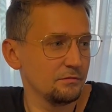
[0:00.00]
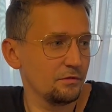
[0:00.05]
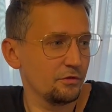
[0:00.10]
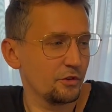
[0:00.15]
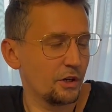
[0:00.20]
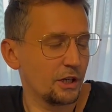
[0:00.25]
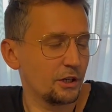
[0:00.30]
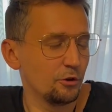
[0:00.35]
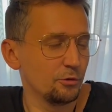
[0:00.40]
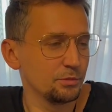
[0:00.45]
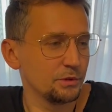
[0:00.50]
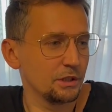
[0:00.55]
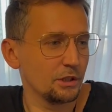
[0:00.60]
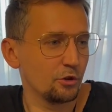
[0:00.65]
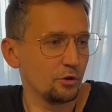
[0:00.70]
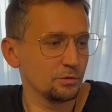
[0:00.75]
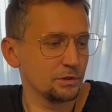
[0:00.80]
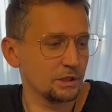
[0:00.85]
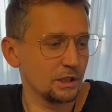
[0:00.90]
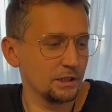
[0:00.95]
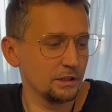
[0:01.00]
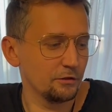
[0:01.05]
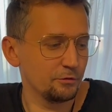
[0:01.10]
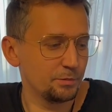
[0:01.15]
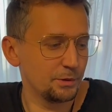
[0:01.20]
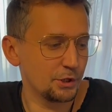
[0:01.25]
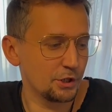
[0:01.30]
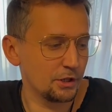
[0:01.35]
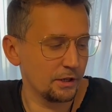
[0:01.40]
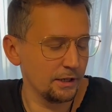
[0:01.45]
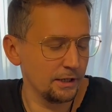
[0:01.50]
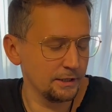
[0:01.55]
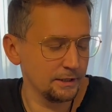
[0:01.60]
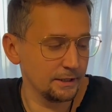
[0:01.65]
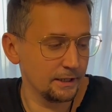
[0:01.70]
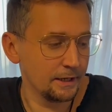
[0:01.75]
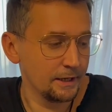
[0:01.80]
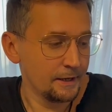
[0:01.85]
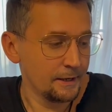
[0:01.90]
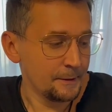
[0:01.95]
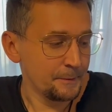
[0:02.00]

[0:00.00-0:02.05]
в каком-то таком странном впечатлении,